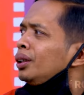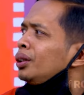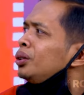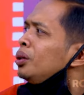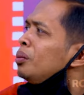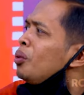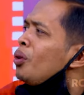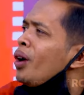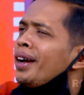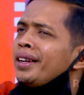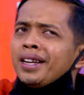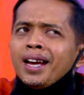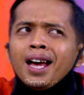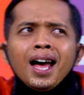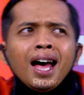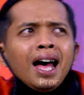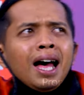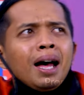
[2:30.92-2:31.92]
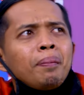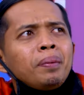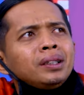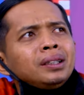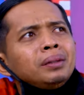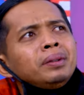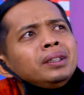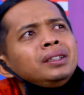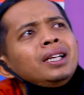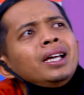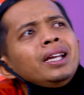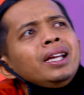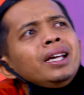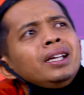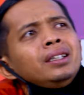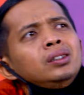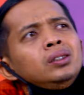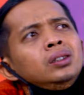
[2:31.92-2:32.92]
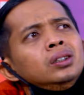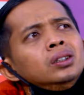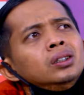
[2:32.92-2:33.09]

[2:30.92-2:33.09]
Terus hubungannya apa sama saya tuh?